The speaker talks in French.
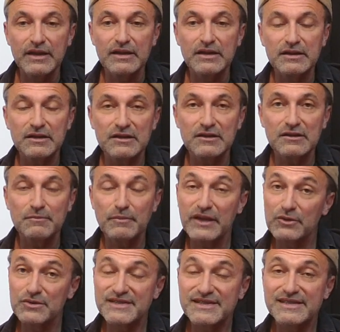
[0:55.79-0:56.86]
euh, mais
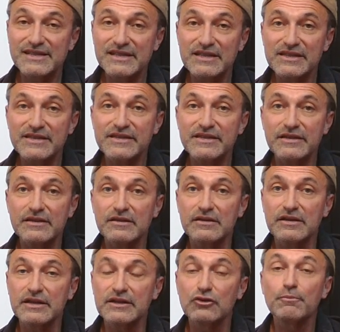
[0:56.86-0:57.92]
aussi, euh,
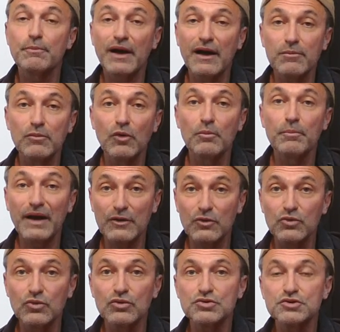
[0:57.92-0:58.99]
et de par mon
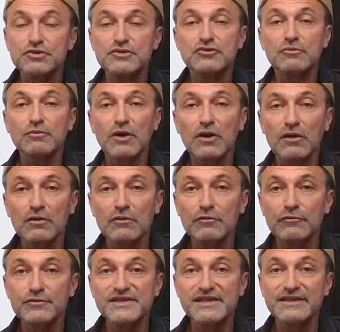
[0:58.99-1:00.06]
parcours justement,
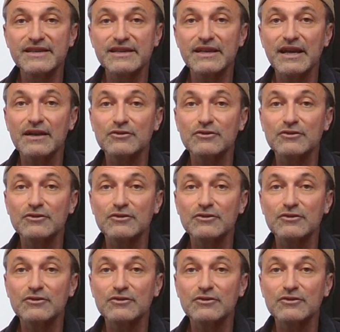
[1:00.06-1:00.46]
vous aider à